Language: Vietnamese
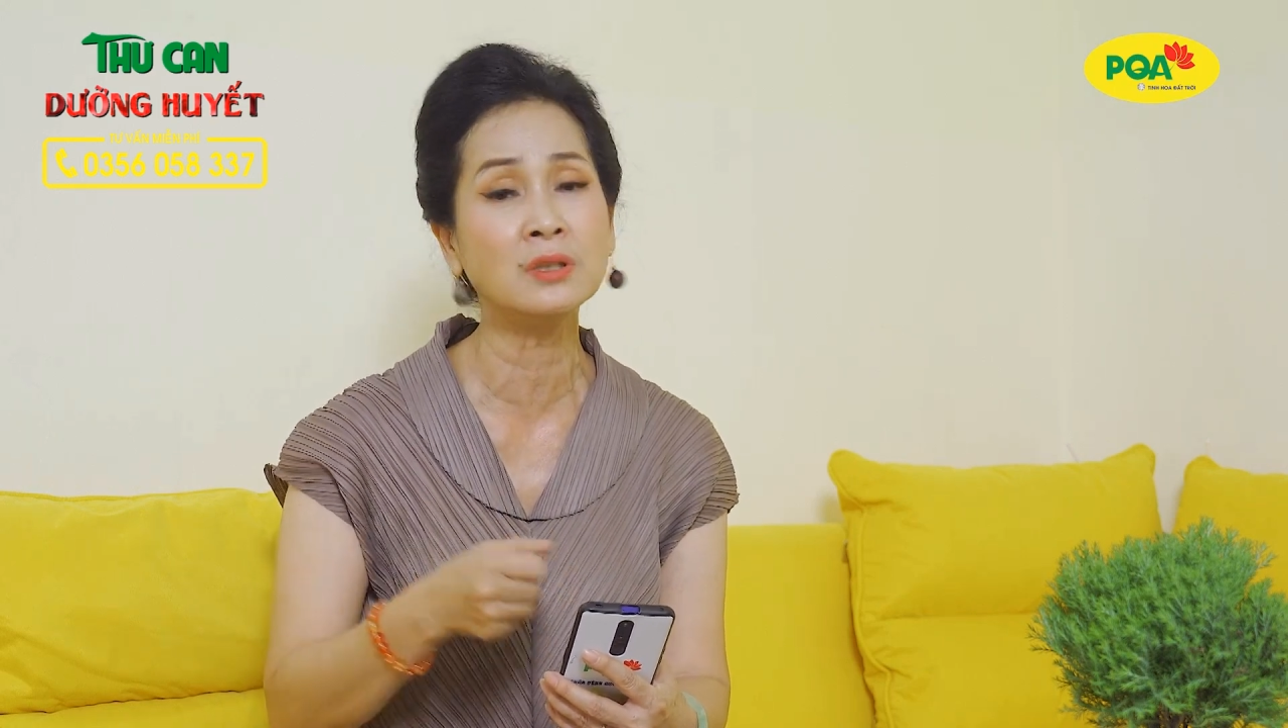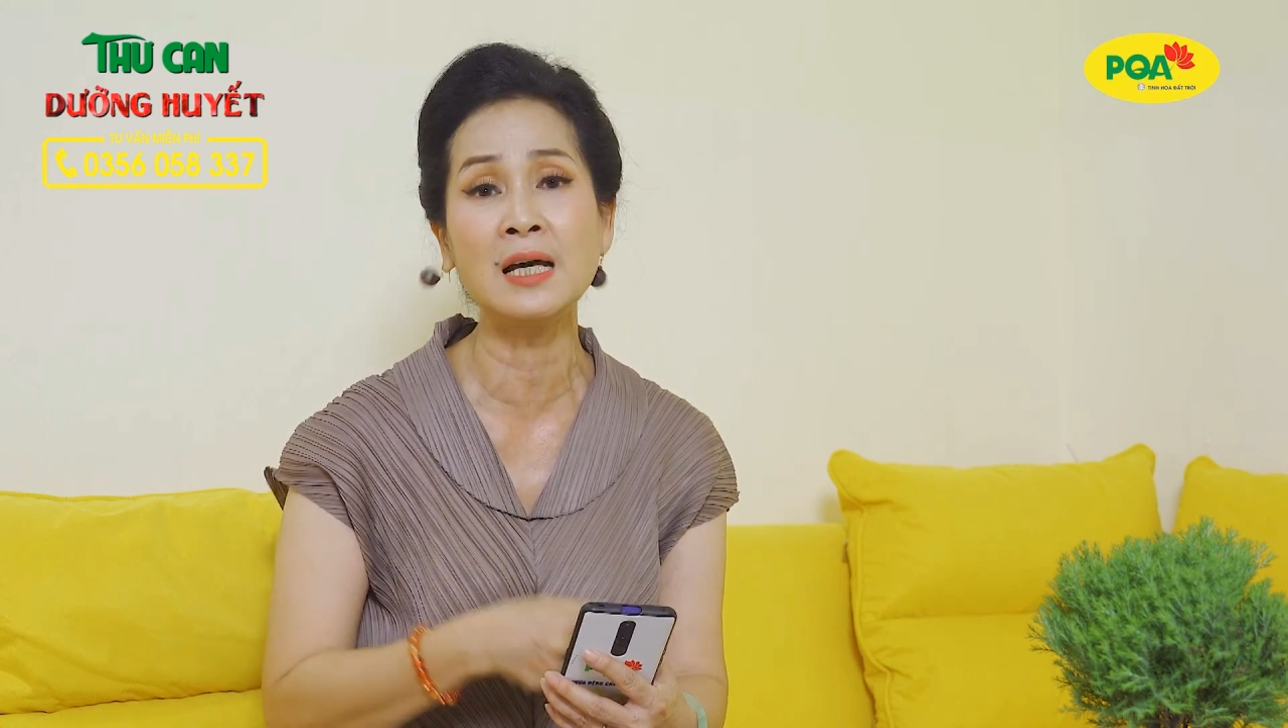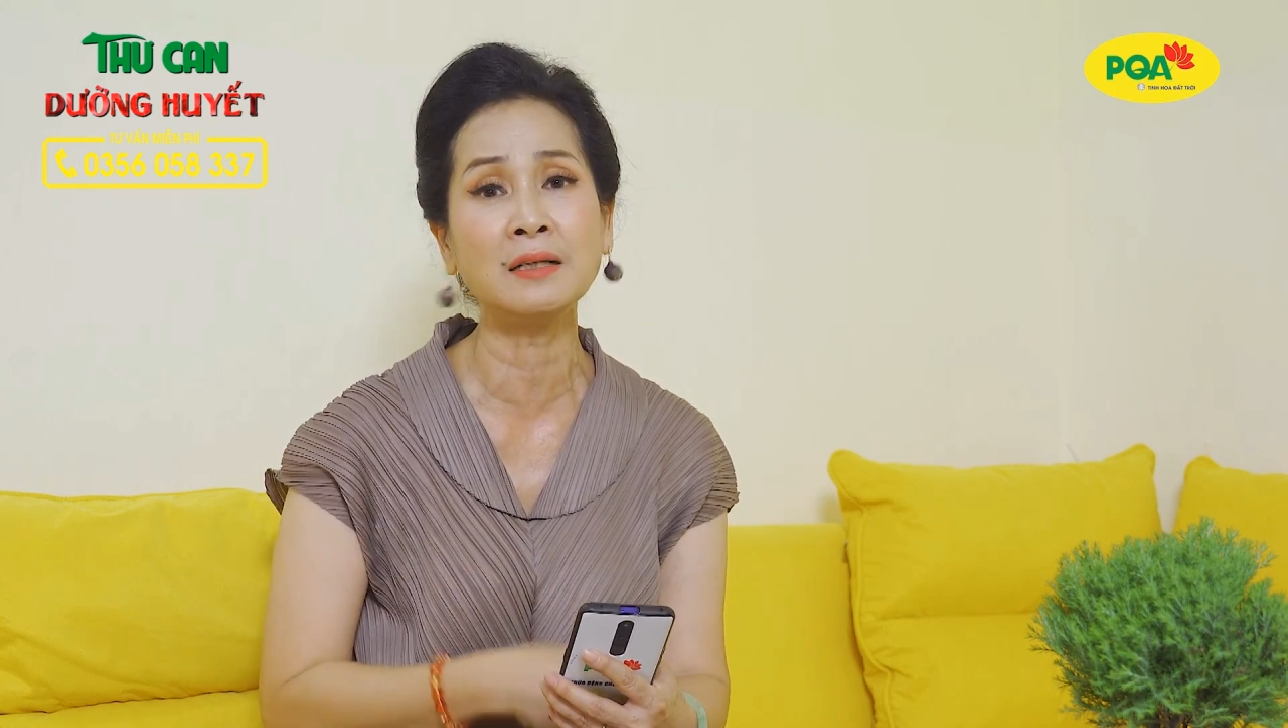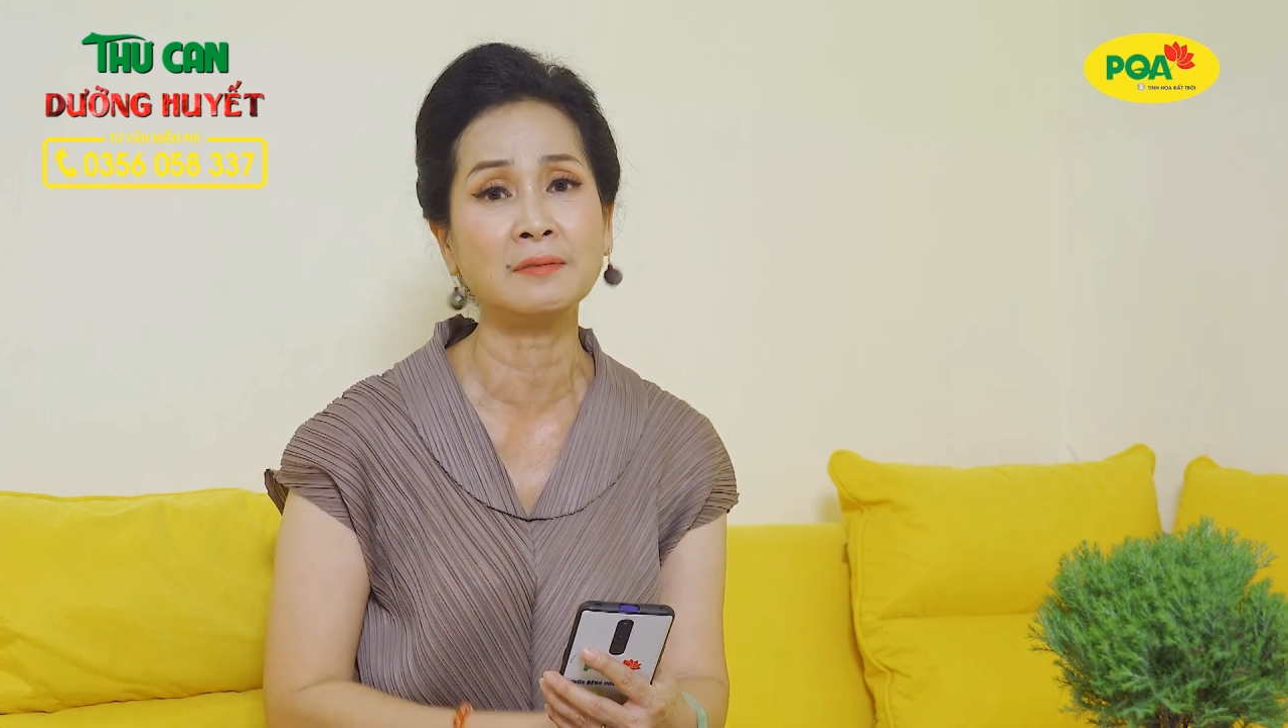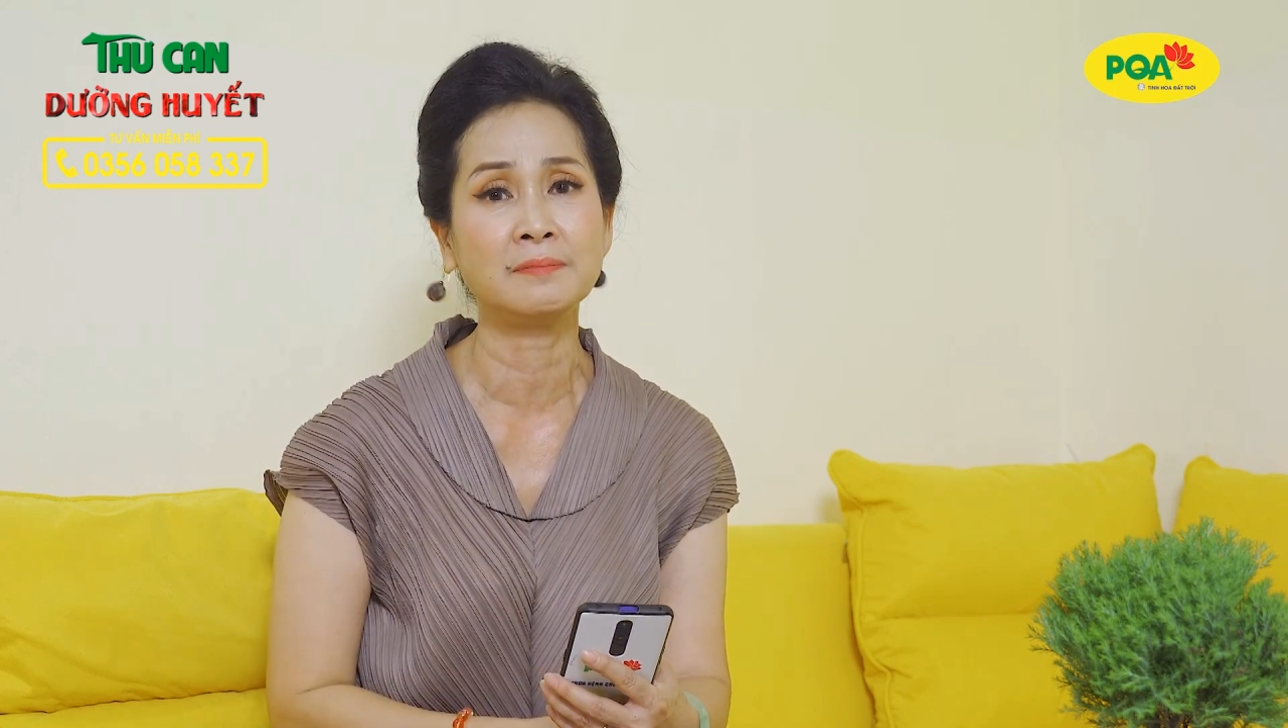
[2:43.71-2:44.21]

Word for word: dưới đất